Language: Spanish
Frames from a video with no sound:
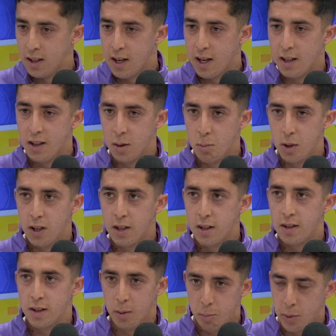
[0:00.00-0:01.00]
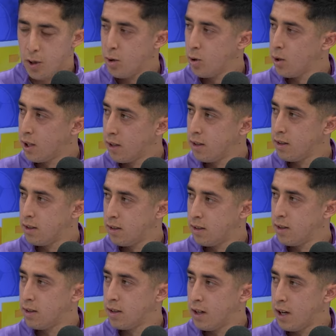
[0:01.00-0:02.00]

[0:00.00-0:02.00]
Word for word: Este es mi tercer periodo acá en ¿Y